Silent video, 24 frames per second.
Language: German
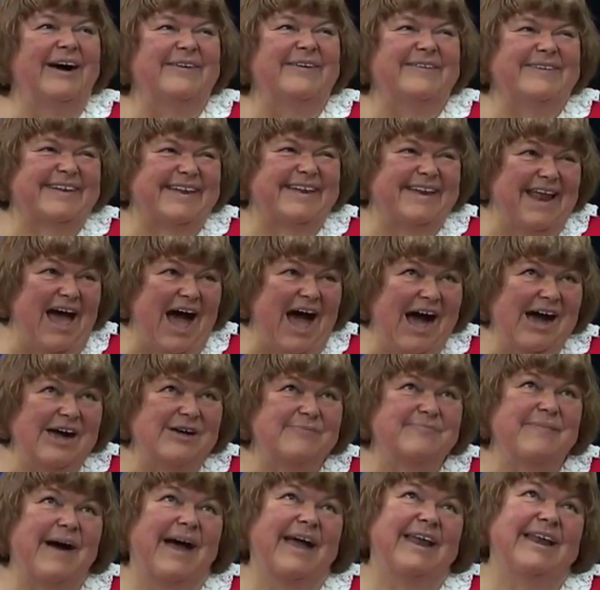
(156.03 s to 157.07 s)
Und
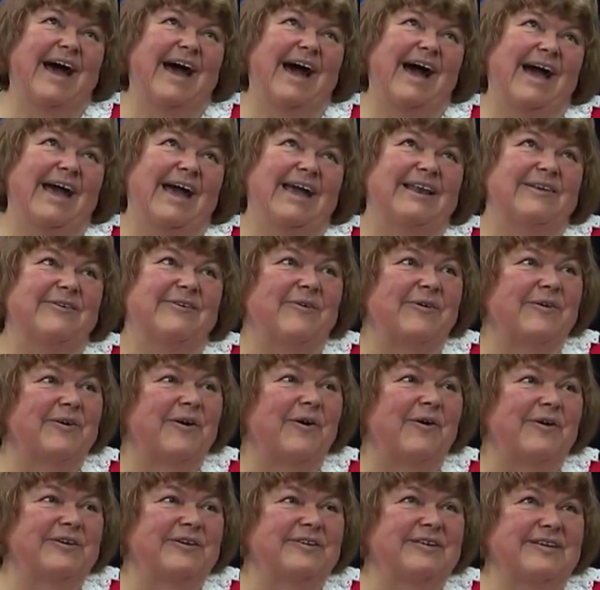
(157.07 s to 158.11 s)
nach meiner Heilung
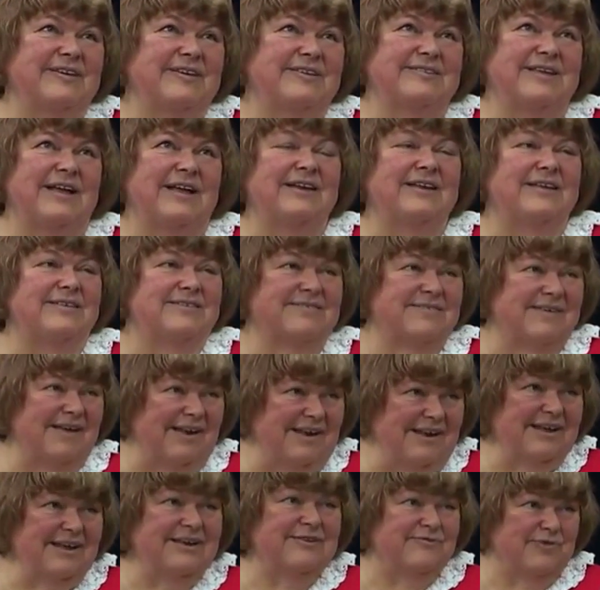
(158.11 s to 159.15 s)
konnte ich dann die
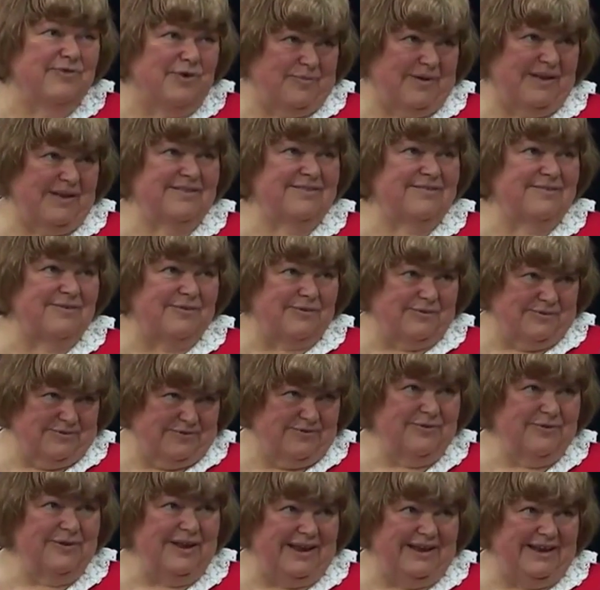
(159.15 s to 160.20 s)

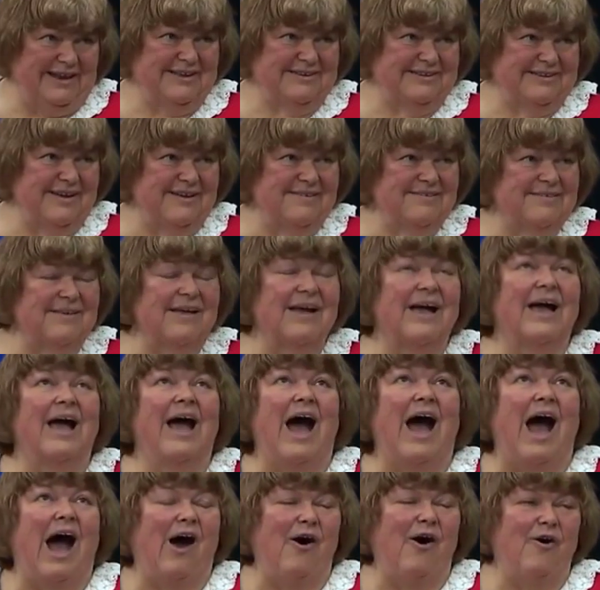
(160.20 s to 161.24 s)
Zellinformation, so nenne ich das,
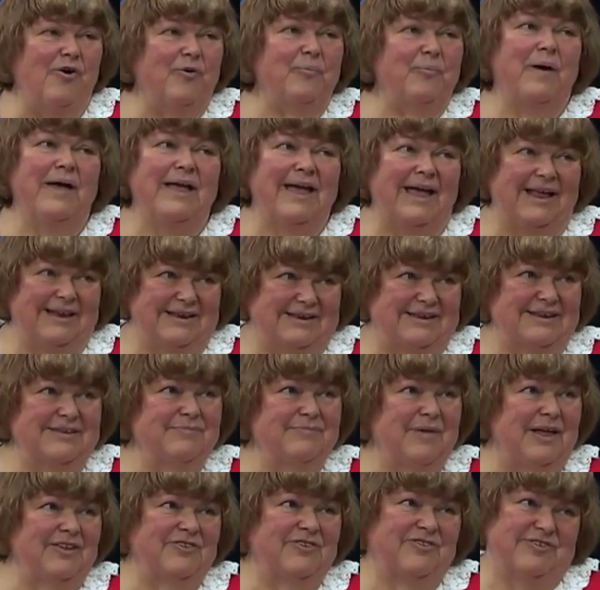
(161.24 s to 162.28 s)
auch bei
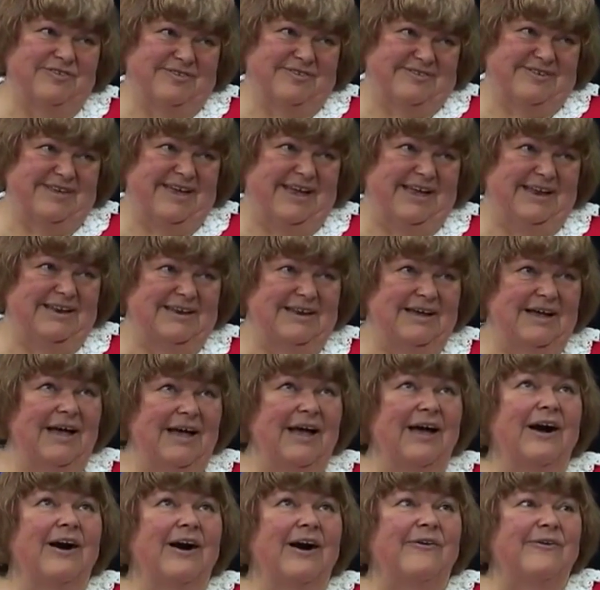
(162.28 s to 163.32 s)
anderen Menschen sehen.
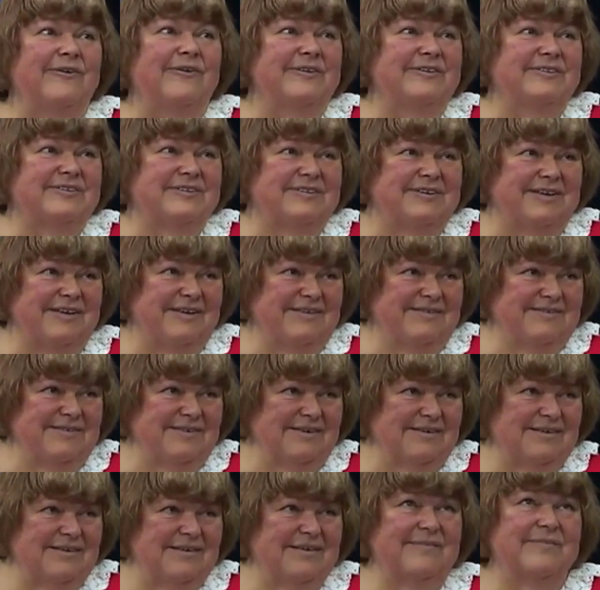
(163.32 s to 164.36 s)
Und
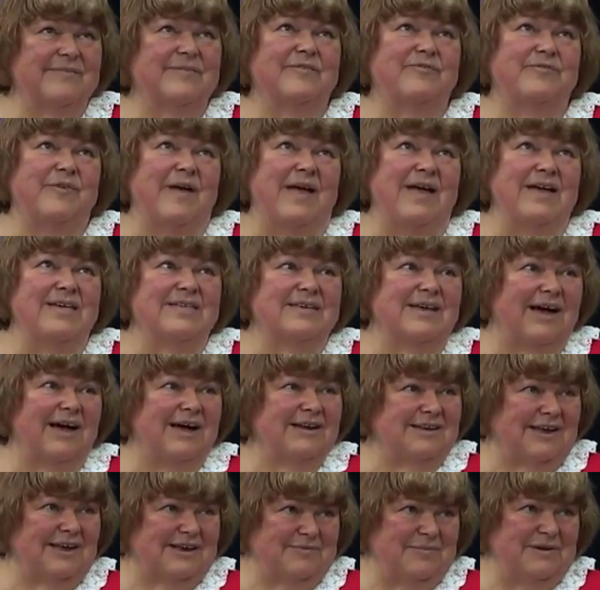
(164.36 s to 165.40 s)
diese
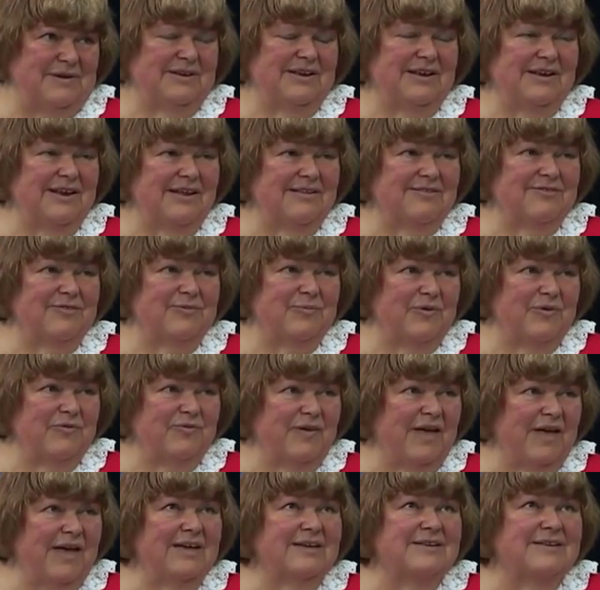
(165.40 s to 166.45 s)
Fähigkeit hat mich dann dazu
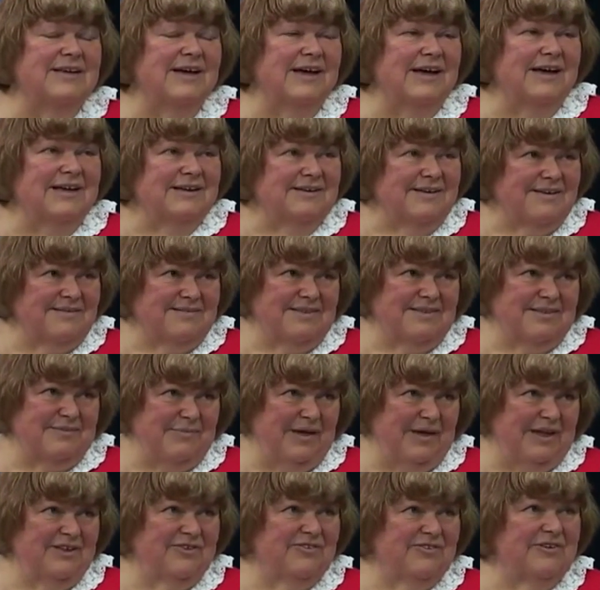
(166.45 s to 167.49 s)
befähigt, dass ich
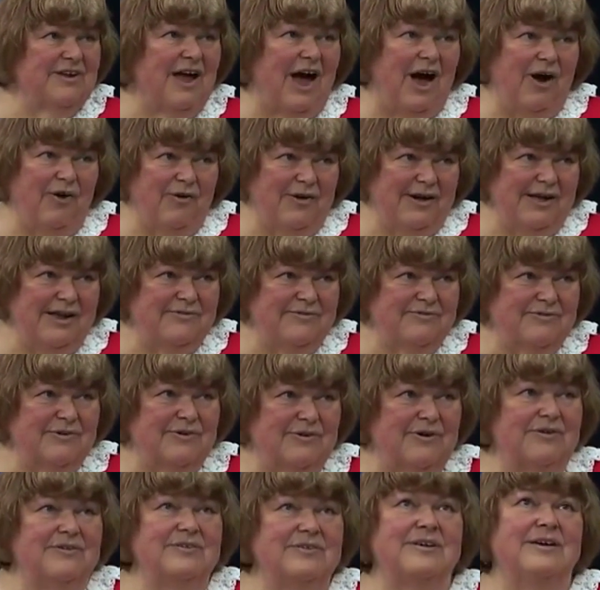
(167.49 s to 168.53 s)
Menschen auch
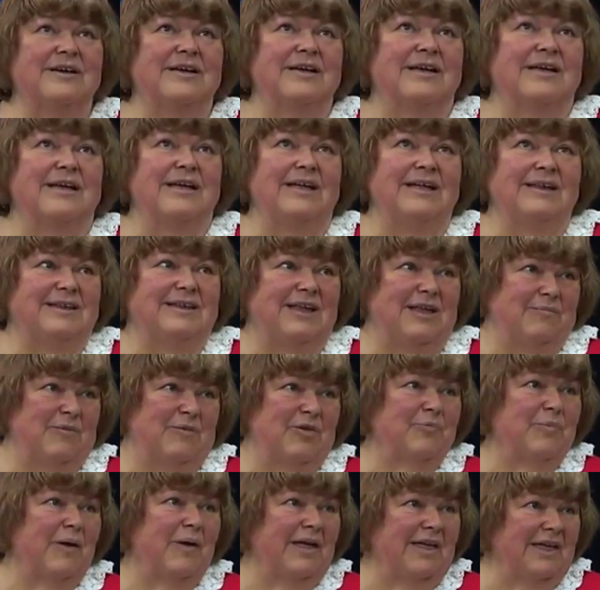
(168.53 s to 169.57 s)
helfen konnte,
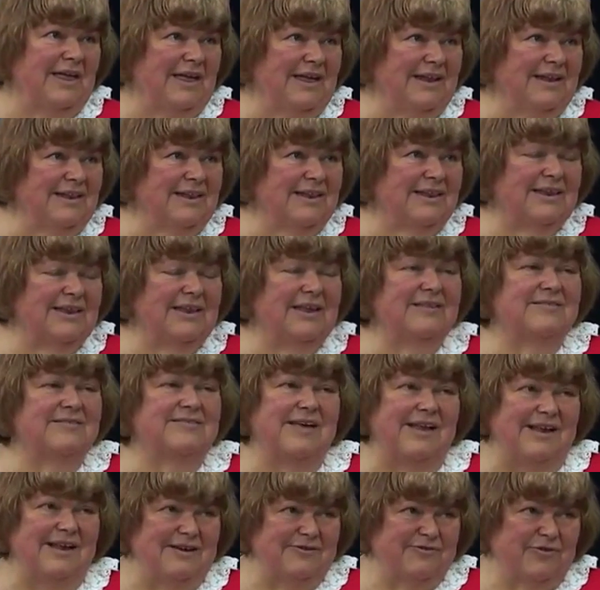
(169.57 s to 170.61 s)
indem ich bei ihnen die
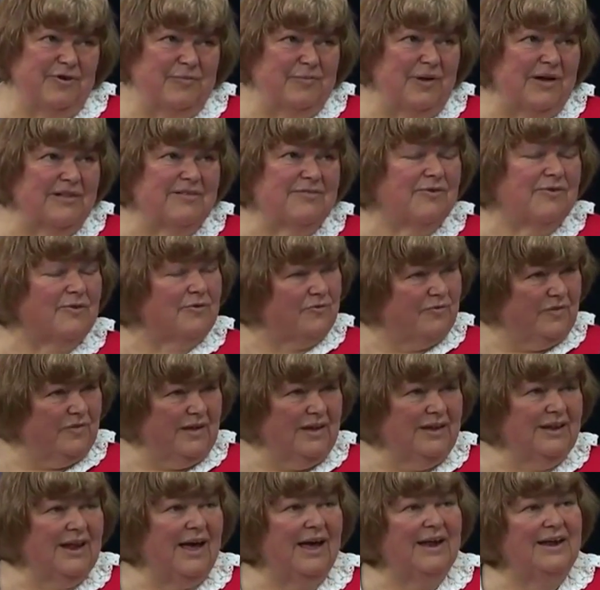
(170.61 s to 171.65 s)
Zellinformationen
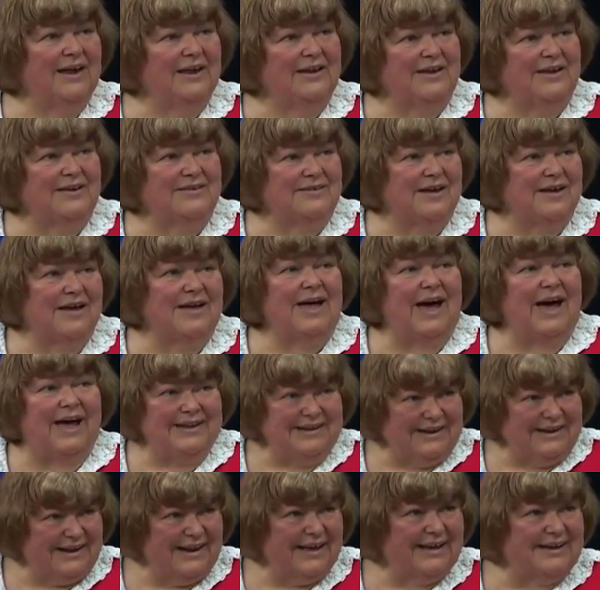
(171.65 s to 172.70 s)
wie in einer Datei
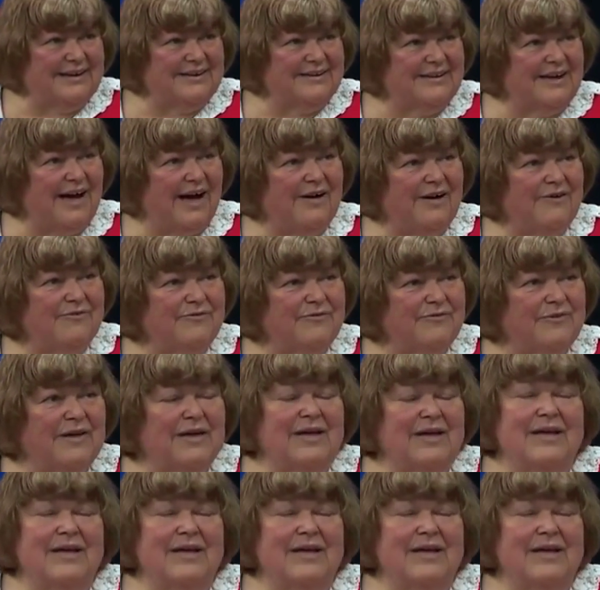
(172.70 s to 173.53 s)
anklicken darf.